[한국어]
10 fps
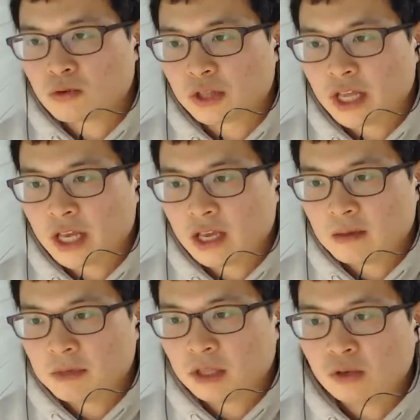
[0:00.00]
온 건데,
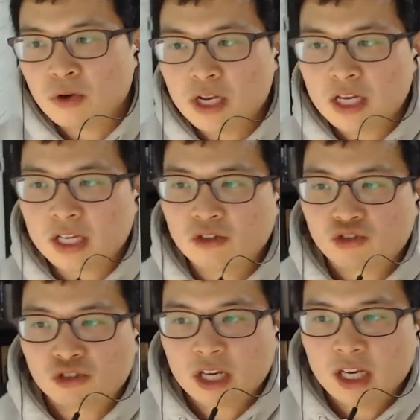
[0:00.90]
비트코인의 기능
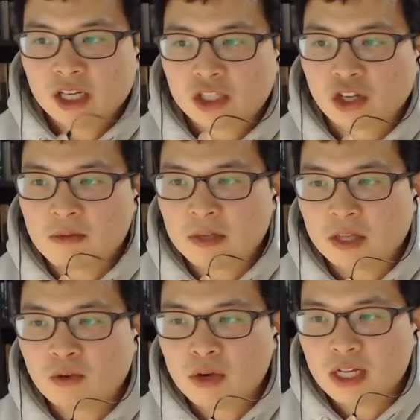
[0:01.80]
중에 전에
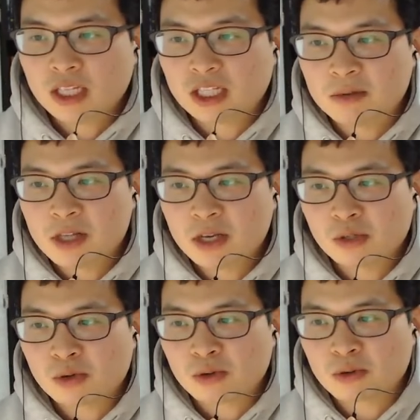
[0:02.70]
비트코인이 집이 될
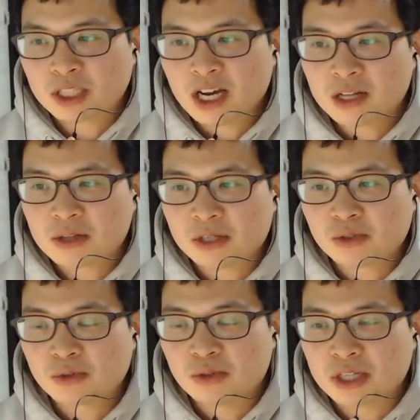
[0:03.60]
수 있고 차가 될
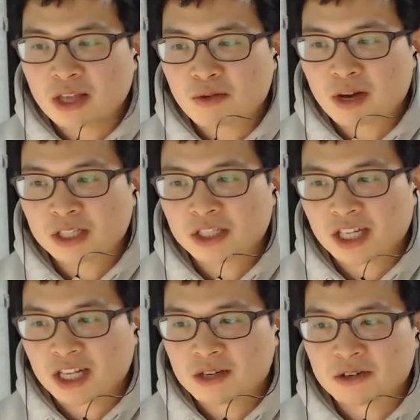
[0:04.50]
수 있다고
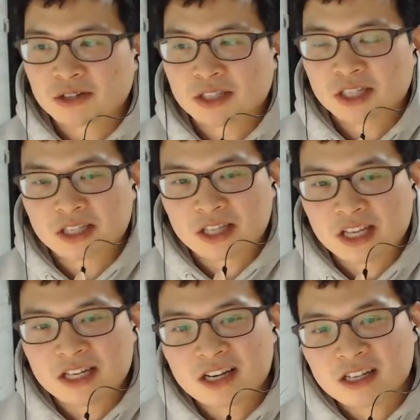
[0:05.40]
하셨잖아요. 내
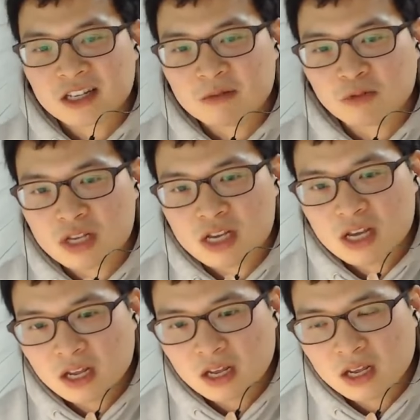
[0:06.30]
생각에는 이분이
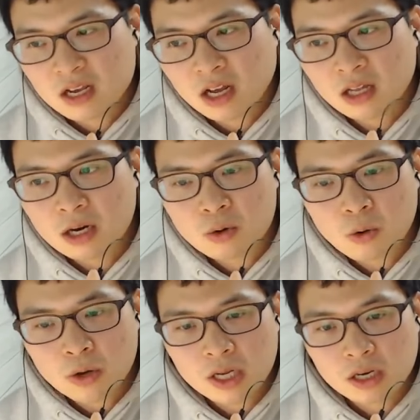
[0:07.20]
컬러
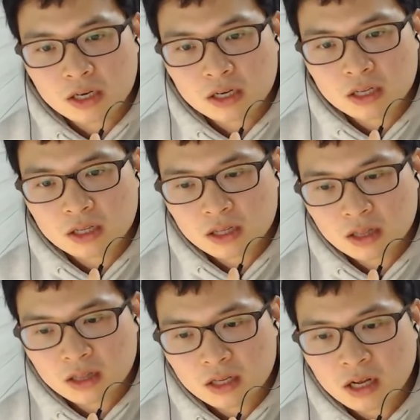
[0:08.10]
코인,
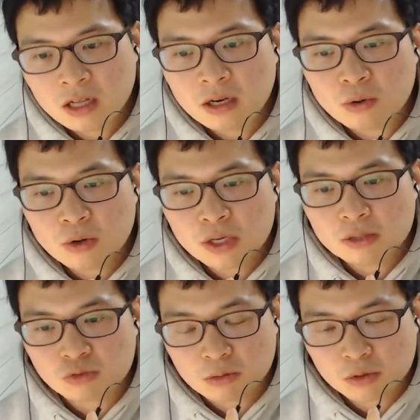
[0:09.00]
컬러
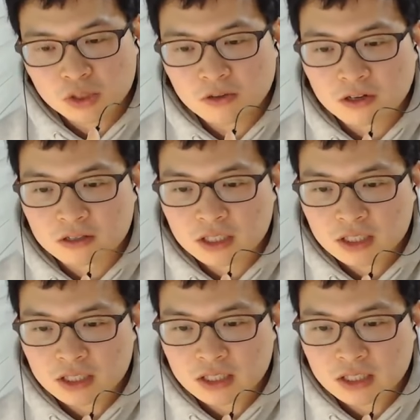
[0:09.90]
코인 물어보시는 거 같거든.